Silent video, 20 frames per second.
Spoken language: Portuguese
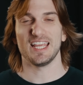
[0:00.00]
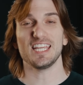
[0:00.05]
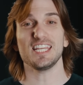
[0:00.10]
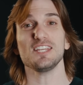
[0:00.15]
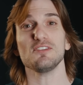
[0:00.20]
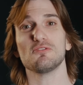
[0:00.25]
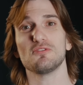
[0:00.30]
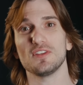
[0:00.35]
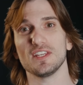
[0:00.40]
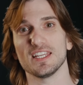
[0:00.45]

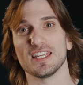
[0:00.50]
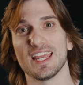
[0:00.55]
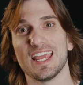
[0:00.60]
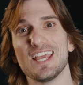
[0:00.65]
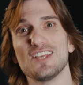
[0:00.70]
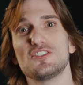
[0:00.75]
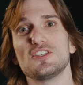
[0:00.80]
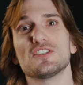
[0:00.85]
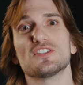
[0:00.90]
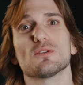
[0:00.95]
Enfim,
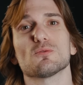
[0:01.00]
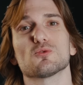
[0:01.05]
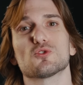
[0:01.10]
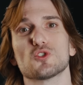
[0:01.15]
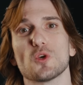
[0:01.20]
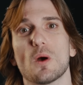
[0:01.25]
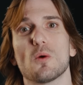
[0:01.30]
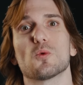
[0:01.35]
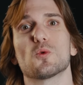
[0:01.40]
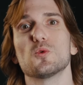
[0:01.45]
esses são
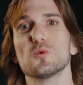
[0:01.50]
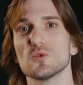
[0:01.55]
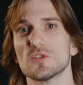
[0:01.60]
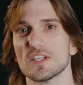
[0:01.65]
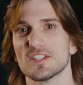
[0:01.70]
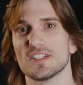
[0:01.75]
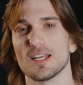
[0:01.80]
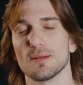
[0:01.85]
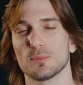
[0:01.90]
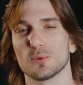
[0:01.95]
só alguns
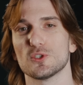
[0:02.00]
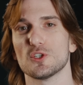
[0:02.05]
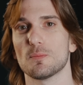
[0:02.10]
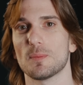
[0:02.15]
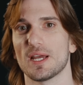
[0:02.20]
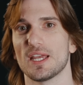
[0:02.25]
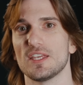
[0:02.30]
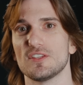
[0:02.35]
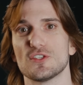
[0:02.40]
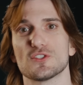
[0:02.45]
exemplos de
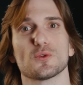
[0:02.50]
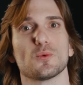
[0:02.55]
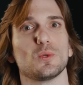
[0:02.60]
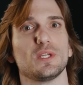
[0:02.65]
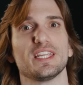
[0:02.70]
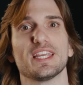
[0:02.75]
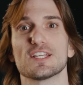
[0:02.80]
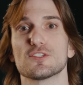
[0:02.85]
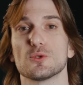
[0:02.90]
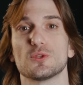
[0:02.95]
países com
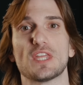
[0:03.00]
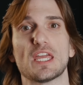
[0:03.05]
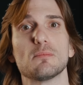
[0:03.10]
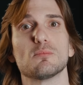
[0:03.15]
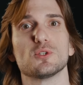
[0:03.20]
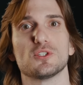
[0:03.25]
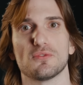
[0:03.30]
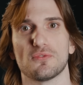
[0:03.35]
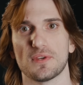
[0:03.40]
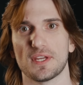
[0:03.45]
linhas do
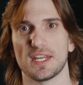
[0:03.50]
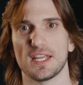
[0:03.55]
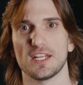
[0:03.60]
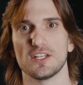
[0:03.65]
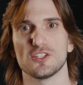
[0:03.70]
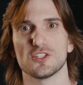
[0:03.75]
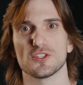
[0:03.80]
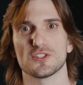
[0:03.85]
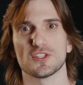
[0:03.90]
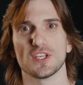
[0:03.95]
tempo
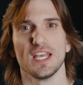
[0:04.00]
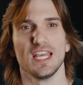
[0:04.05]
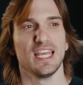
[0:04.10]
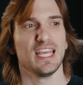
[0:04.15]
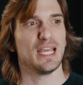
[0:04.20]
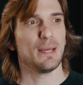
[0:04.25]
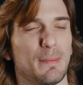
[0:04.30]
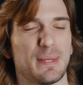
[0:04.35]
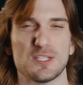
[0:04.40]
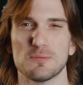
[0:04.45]
diferentes.
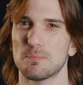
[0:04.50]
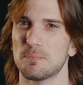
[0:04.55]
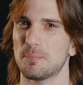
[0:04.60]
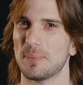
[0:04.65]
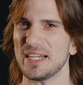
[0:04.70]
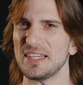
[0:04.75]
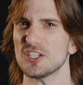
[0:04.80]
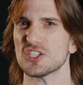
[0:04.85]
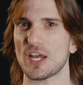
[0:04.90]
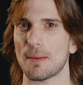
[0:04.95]
Mas
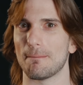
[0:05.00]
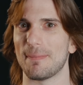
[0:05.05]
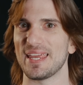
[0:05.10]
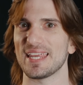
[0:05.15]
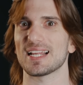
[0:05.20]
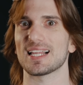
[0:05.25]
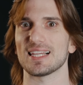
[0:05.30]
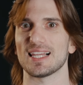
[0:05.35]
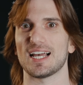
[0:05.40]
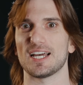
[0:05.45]
para deixar
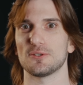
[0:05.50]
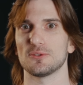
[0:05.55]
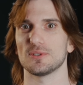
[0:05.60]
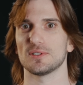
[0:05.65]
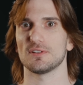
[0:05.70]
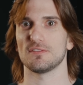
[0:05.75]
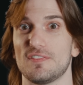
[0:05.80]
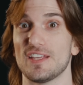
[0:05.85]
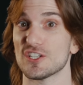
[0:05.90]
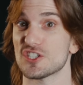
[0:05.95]
bem claro,
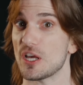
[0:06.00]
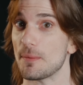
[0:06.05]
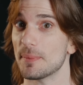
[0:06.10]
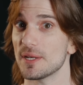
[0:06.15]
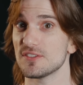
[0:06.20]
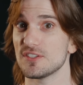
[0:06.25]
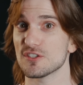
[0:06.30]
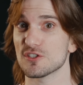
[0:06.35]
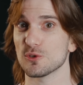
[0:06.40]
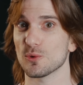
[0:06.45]
viajar para
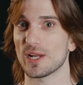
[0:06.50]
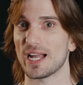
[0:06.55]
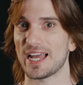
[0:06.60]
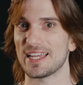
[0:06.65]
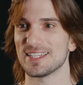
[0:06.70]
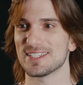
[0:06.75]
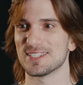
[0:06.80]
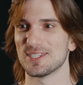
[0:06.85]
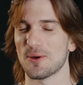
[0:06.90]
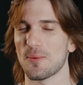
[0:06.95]
esses
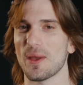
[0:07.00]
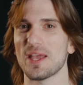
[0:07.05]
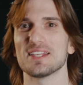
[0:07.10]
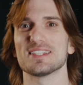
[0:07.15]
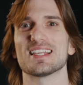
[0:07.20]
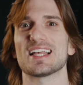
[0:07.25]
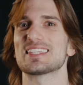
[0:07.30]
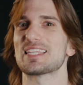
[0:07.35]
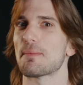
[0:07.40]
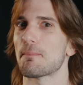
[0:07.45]
lugares não é
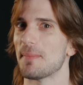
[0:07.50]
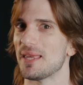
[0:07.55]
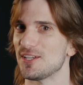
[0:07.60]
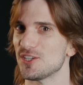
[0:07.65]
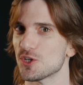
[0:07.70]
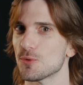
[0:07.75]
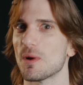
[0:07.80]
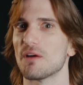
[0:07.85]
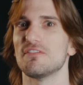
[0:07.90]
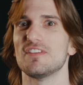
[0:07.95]

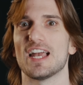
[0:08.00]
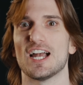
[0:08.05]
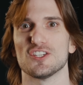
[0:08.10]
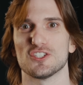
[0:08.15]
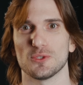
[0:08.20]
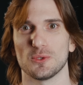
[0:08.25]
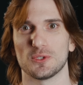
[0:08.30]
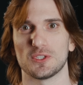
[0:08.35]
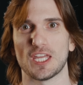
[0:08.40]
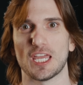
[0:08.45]
exatamente uma
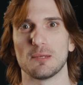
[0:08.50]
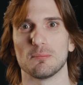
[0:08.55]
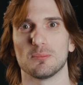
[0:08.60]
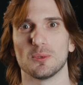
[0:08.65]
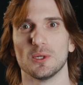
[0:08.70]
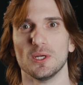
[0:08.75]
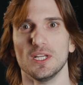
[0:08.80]
viagem no tempo.